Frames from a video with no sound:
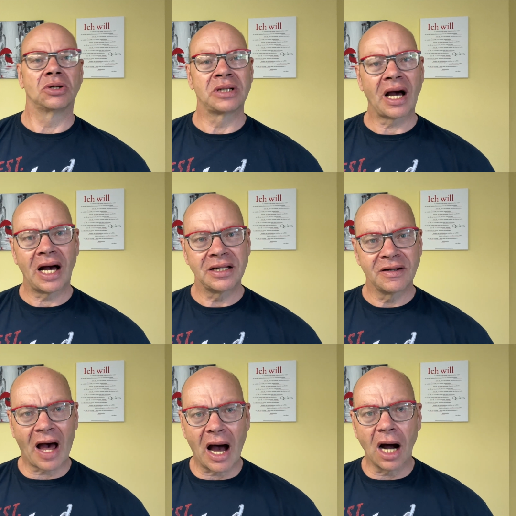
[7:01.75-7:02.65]
Und
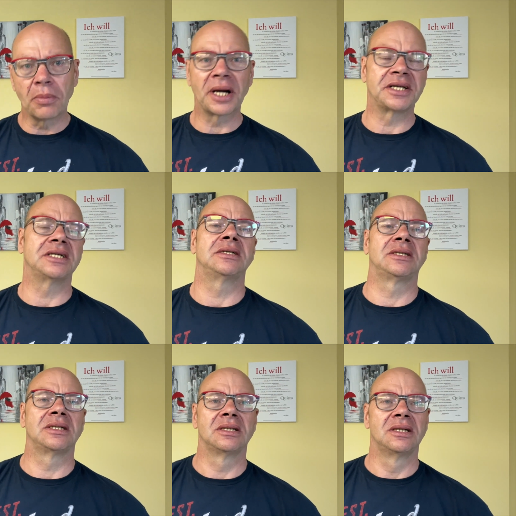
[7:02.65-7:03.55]
daran arbeite
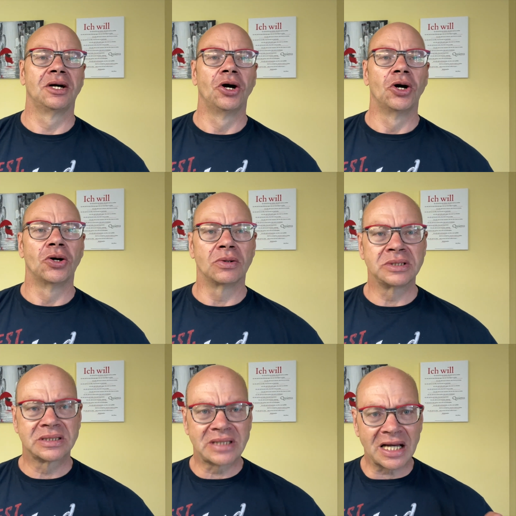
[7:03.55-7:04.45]
ich.
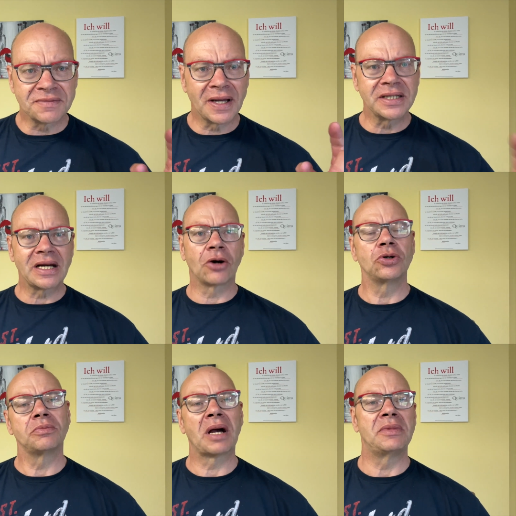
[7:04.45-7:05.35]
Und das werde ich auch
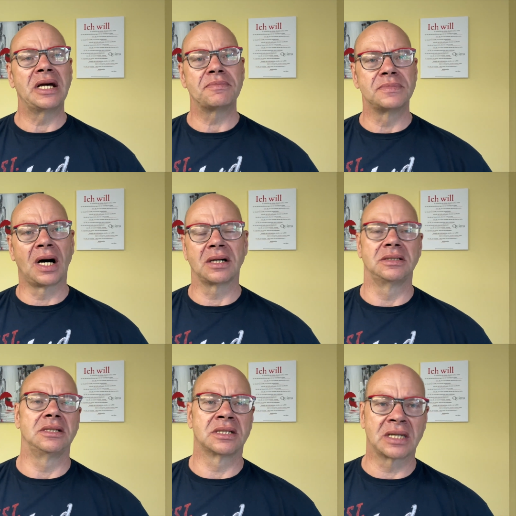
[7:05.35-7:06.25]
nur in meinem Leben
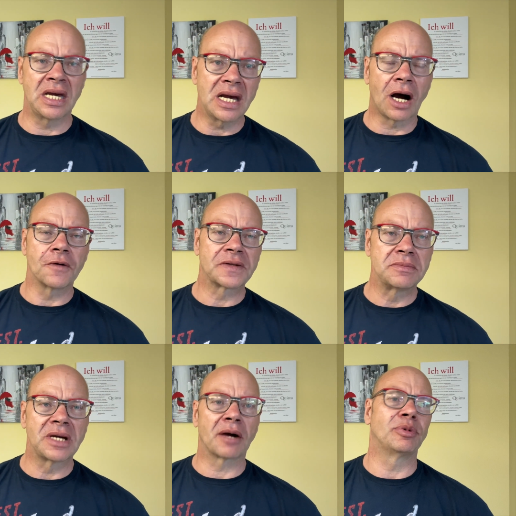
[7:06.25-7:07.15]
machen. Ich gehe auf
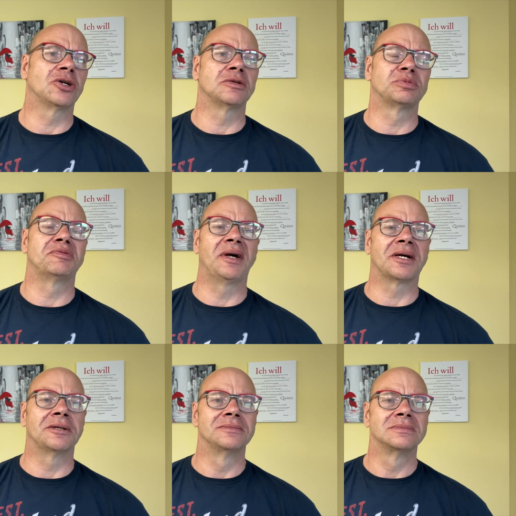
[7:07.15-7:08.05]
dem
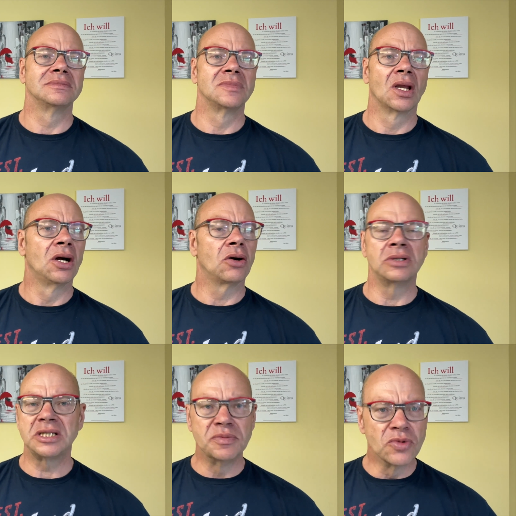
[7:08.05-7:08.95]
Jakobsweg.
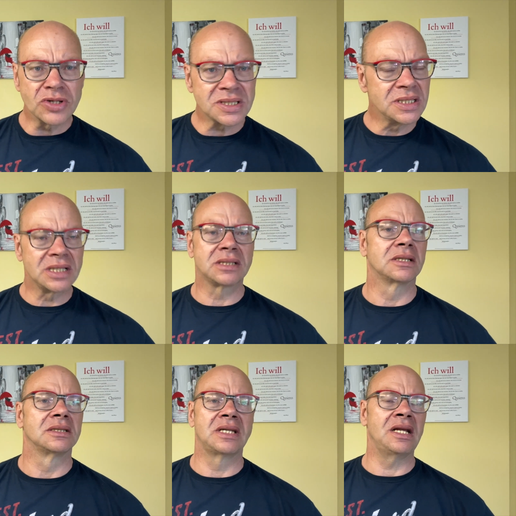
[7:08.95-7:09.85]
Und ich muss nicht
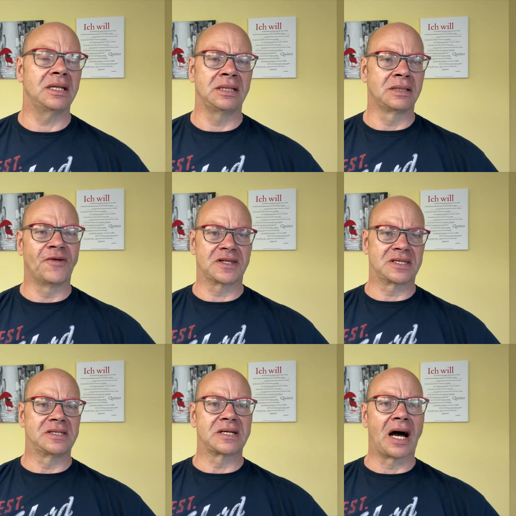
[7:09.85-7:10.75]
den in
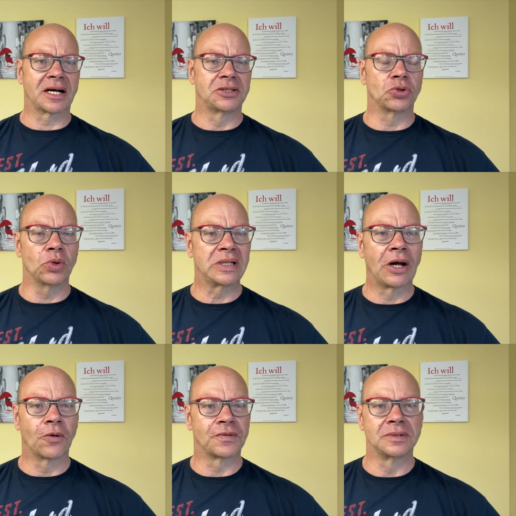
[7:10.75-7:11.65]
14 Tagen
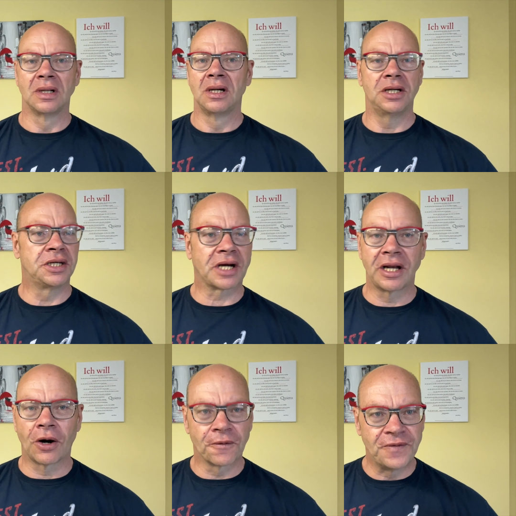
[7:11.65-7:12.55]
durchlaufen. Ich kann
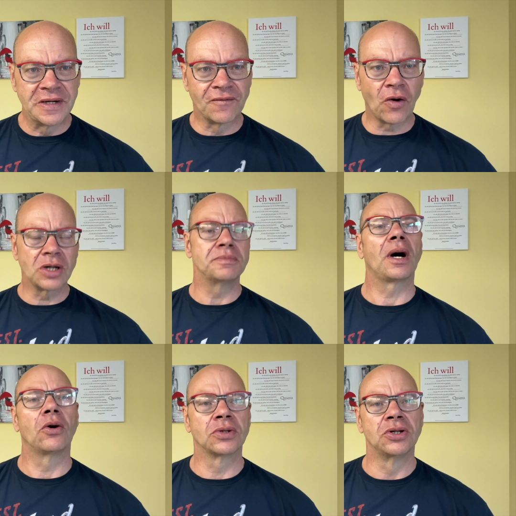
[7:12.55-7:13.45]
auch vier Wochen
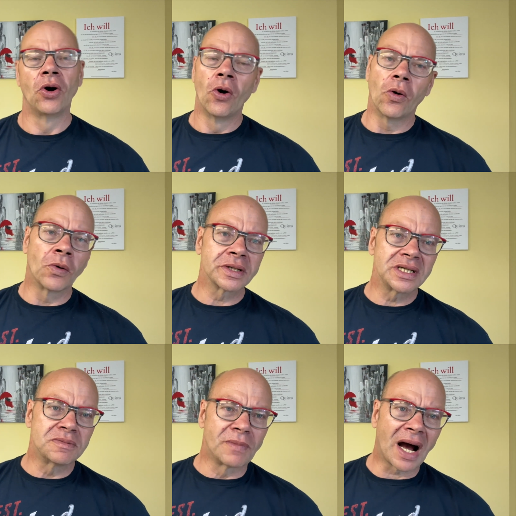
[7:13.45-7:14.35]
brauchen. Oder
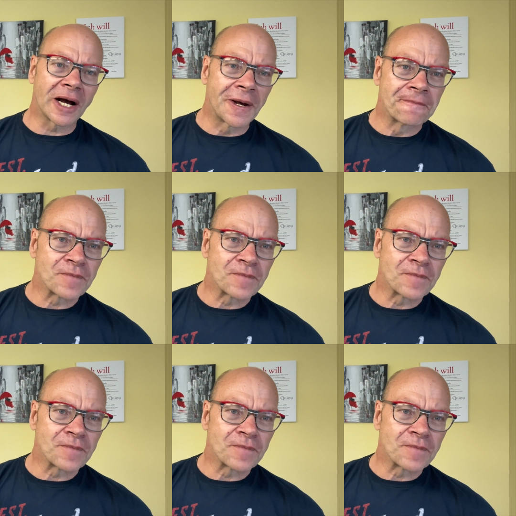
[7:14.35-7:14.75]
ich mache